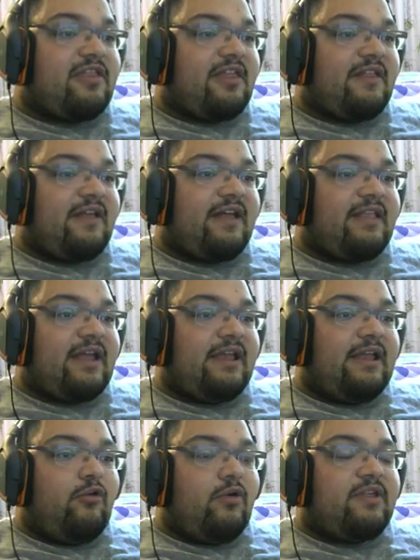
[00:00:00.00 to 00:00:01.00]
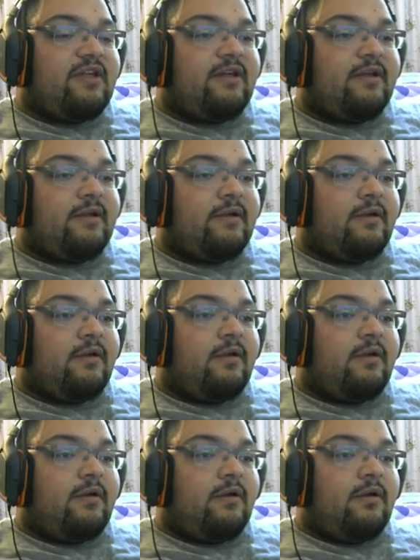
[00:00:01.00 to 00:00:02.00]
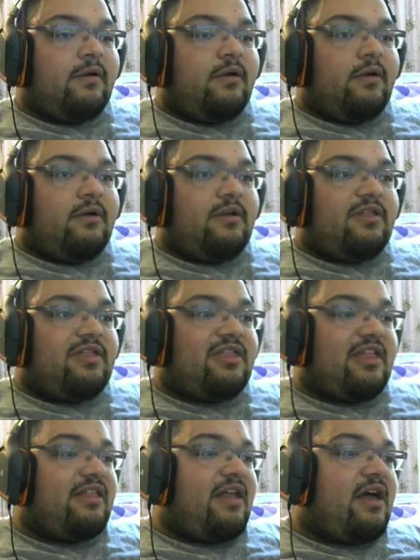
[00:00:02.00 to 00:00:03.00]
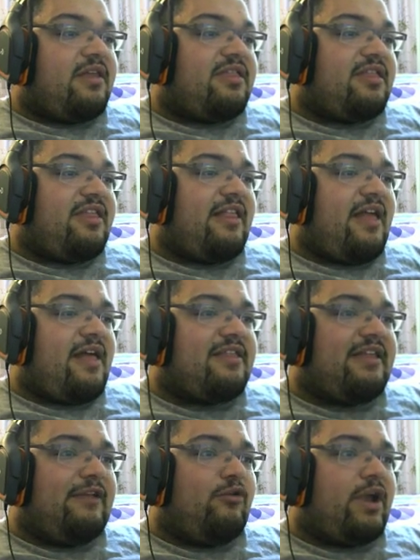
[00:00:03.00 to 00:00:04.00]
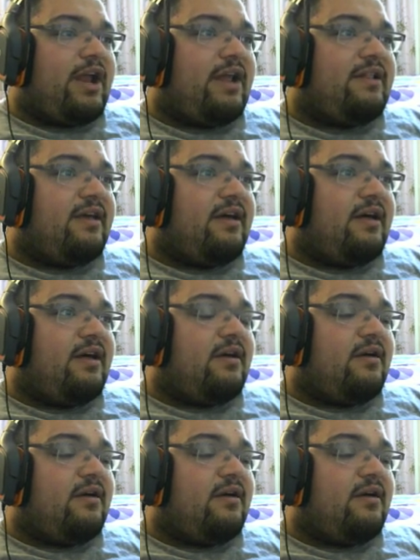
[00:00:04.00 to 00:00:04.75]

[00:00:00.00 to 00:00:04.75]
Size ne kadar geliyor ki? Size de size de az geliyor herhalde ya.